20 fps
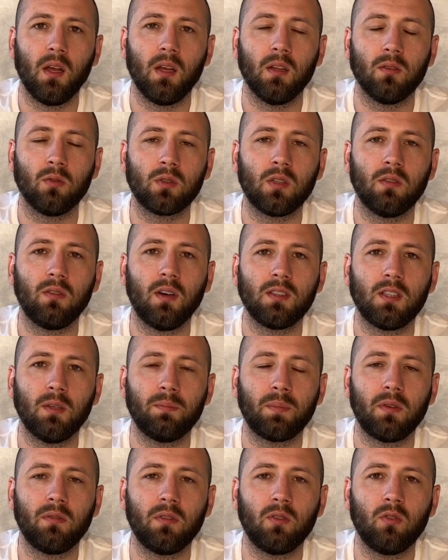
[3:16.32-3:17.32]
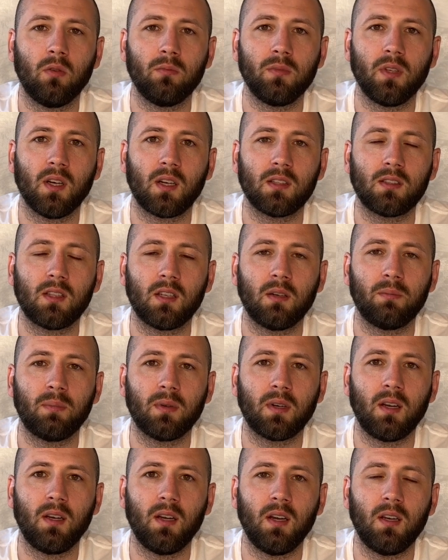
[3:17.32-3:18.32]
Но давайте проведем некоторые
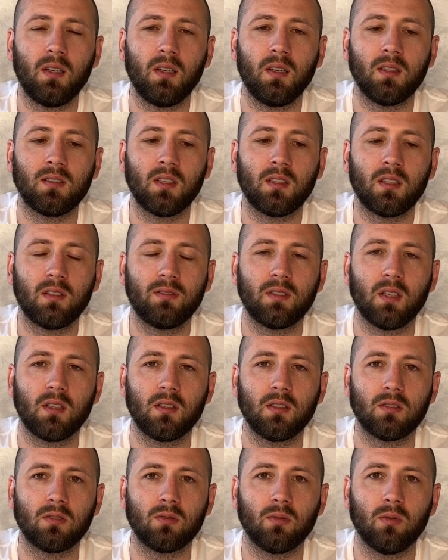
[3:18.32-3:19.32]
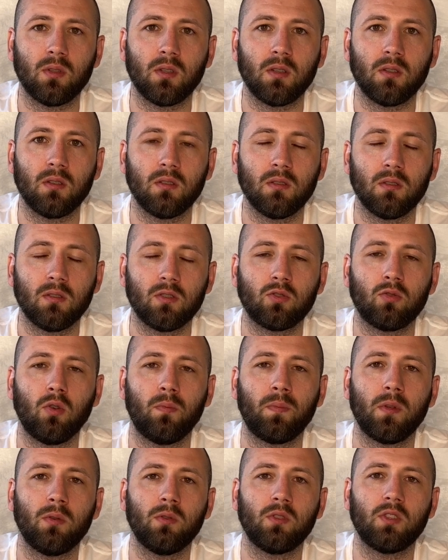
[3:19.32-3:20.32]
параллели из этих всех историй. Что
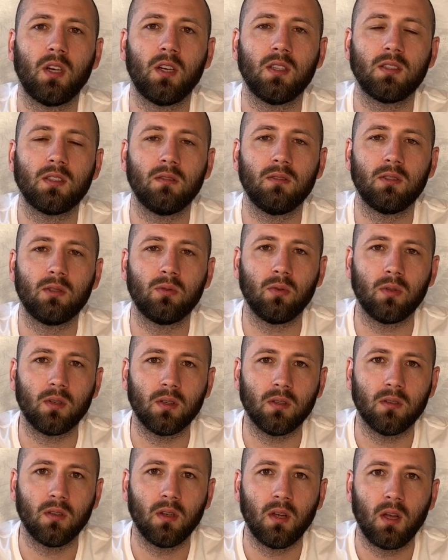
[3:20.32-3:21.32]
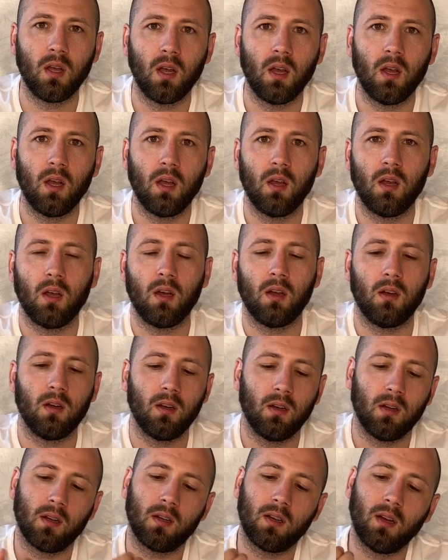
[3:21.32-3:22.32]
получается в итоге?
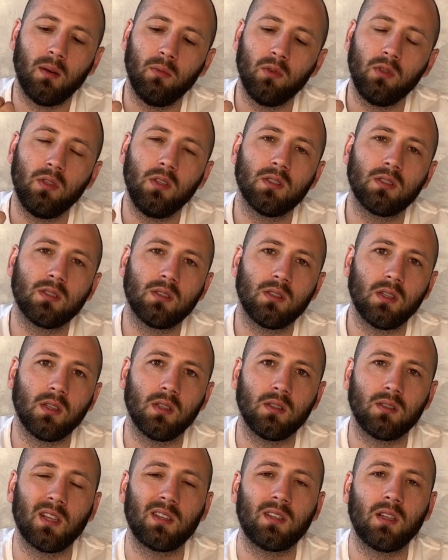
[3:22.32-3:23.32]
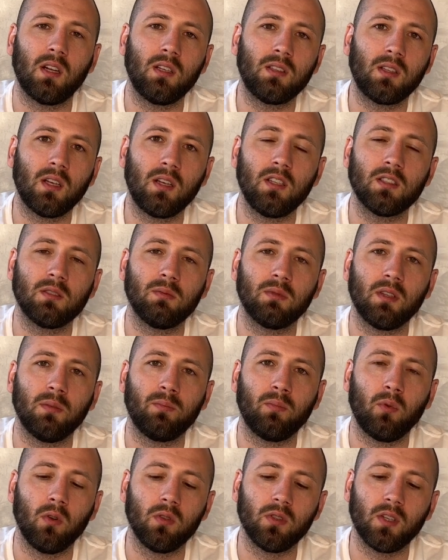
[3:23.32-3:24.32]
Э, коммунисты, тоталитаризм, где
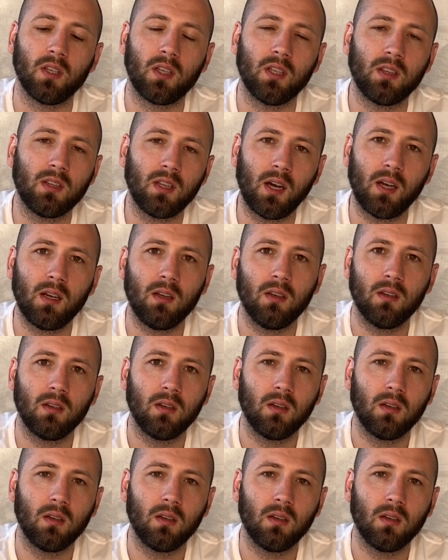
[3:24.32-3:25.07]
полный Китай,